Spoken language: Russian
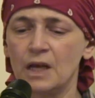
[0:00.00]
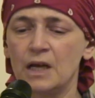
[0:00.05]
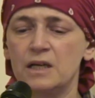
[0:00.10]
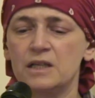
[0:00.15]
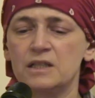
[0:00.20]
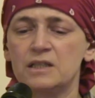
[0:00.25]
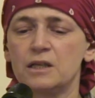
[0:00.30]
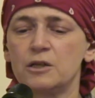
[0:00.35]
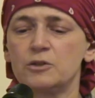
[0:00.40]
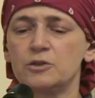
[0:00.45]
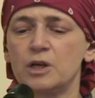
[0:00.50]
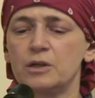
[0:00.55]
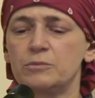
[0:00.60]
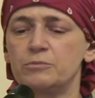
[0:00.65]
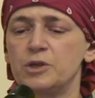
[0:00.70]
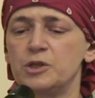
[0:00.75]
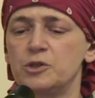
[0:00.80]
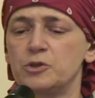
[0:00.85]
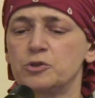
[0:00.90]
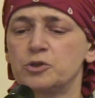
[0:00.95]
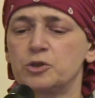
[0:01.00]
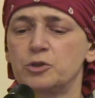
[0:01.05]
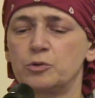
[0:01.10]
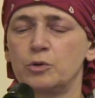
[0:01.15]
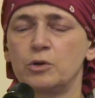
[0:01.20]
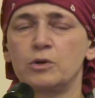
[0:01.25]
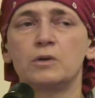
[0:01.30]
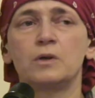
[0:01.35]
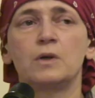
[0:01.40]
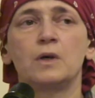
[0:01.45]
Сразу отмечу,
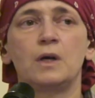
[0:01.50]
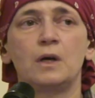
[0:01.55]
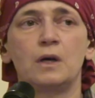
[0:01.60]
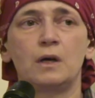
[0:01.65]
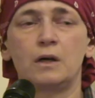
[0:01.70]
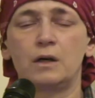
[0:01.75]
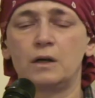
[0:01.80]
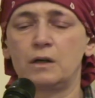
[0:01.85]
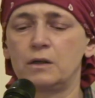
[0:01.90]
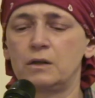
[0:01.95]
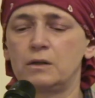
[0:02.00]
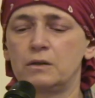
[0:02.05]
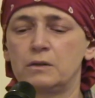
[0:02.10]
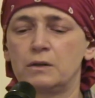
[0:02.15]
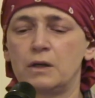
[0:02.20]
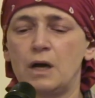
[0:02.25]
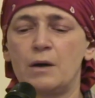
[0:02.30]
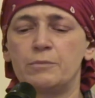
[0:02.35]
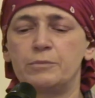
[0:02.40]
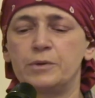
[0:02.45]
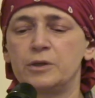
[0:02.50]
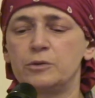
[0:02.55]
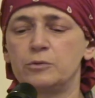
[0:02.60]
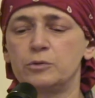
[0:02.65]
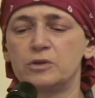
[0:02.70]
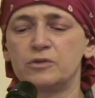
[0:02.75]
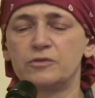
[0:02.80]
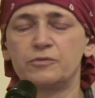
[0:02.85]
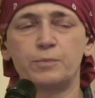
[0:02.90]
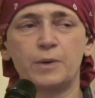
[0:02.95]
что э, Абериутов